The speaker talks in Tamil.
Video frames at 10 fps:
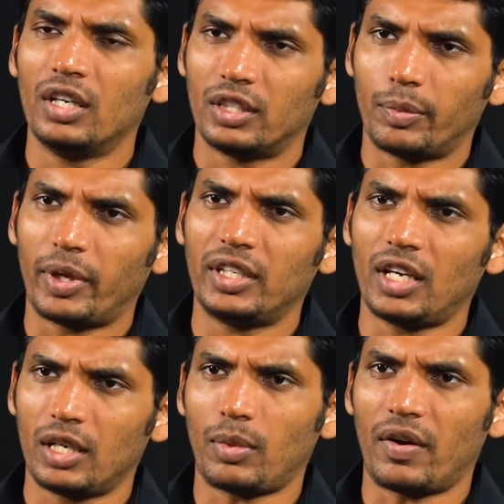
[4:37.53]
இந்த
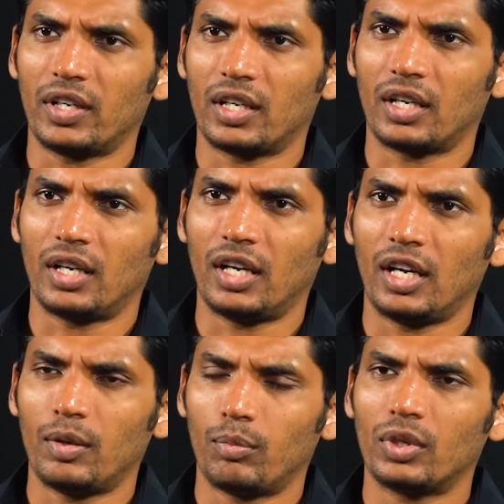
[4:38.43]
பதினாறு மாவட்டங்களில்
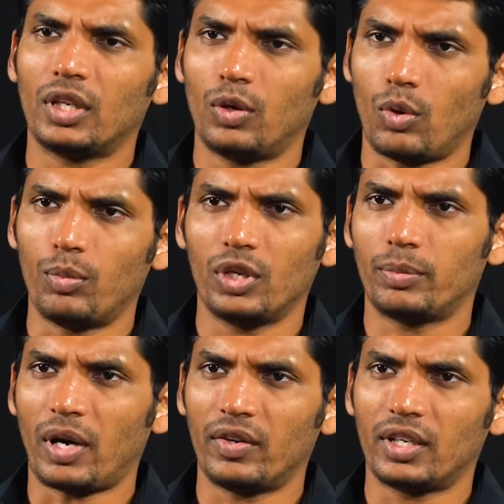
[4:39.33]
முதல்ல ஒம்பது
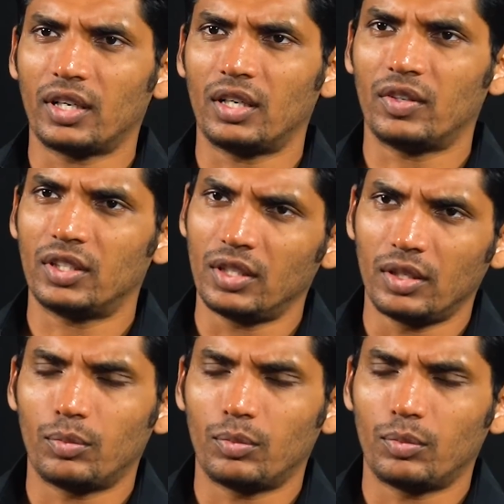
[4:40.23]
மாவட்டங்கள் வந்து